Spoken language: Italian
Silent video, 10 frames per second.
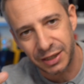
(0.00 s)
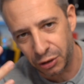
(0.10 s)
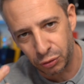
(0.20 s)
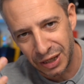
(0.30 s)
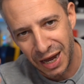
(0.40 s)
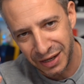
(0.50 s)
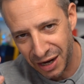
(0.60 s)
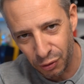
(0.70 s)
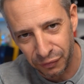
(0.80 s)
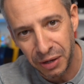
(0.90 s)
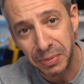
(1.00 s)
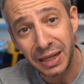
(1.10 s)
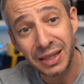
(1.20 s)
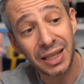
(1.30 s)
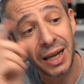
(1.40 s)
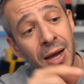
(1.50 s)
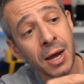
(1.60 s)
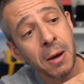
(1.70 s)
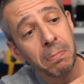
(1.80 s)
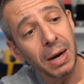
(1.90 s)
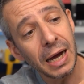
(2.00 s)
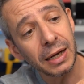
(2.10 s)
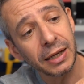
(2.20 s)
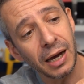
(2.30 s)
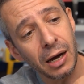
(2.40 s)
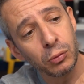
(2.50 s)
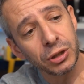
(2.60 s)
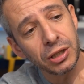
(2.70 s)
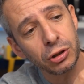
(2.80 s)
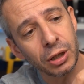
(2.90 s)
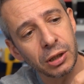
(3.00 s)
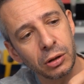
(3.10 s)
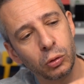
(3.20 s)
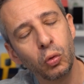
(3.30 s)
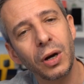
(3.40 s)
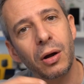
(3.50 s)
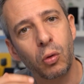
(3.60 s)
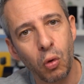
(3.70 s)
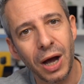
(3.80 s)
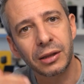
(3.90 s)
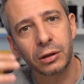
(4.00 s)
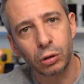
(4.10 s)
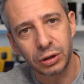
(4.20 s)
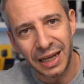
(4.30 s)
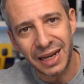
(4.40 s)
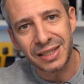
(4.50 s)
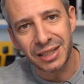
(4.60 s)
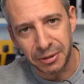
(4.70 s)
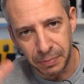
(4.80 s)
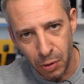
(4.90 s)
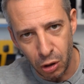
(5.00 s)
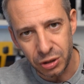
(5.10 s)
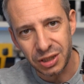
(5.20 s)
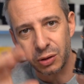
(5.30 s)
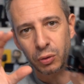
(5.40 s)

secondaria ovviamente, ma che ha un sensore addirittura 4 terzi MOS,